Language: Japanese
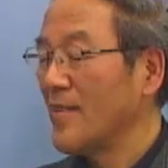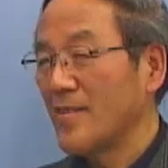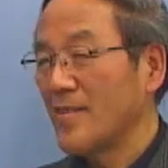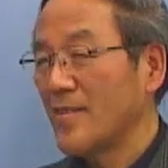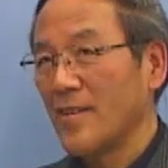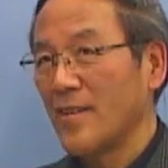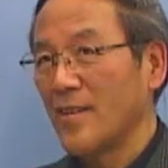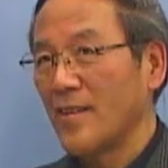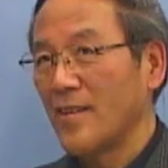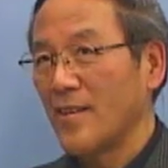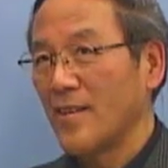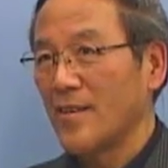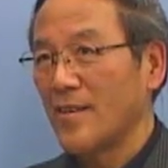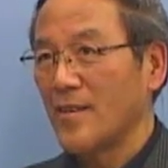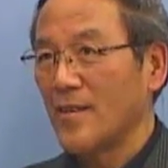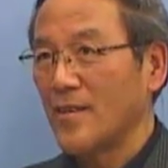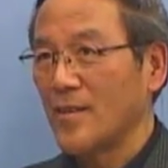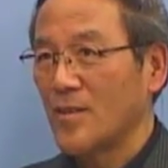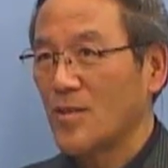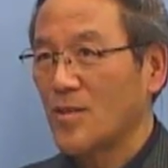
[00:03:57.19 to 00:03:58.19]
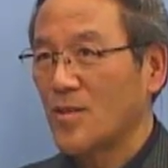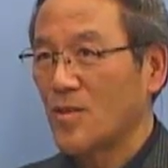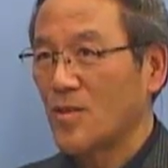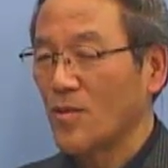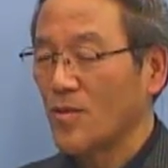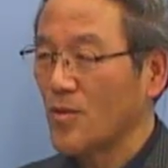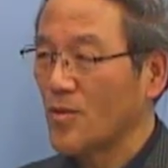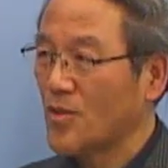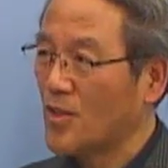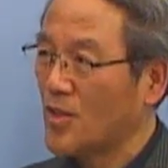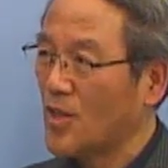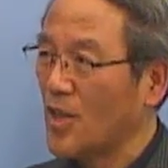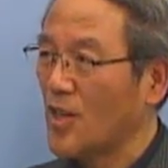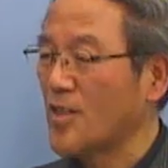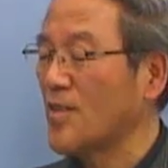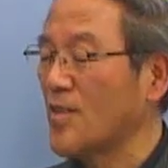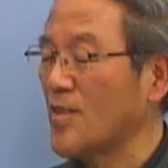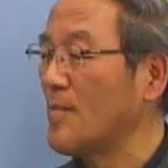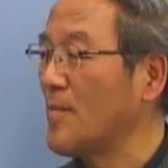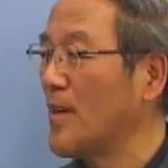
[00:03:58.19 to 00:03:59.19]
えー、ちょうど78
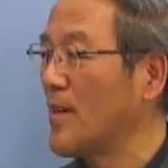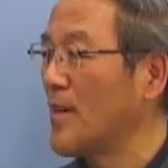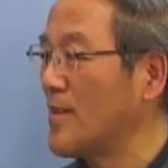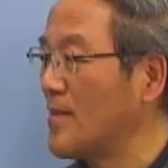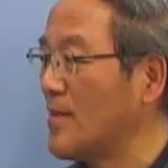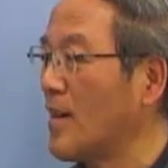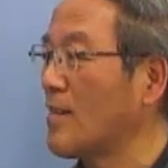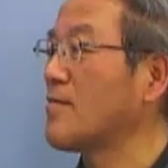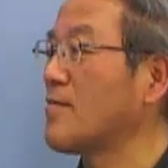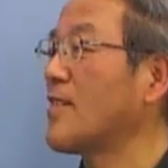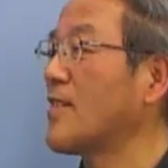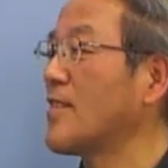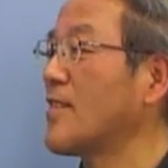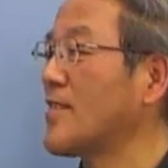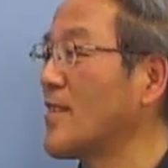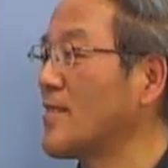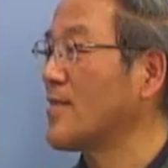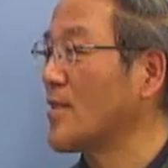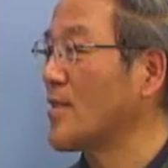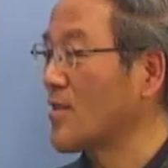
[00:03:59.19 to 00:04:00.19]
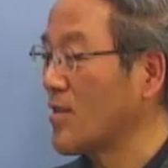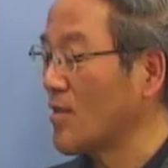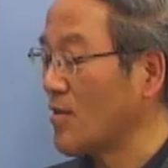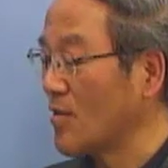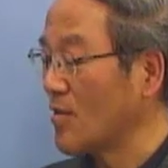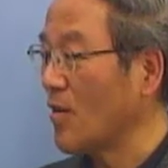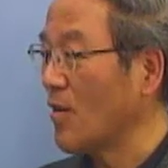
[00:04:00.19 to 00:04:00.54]
年前に亡くなられたんでけど、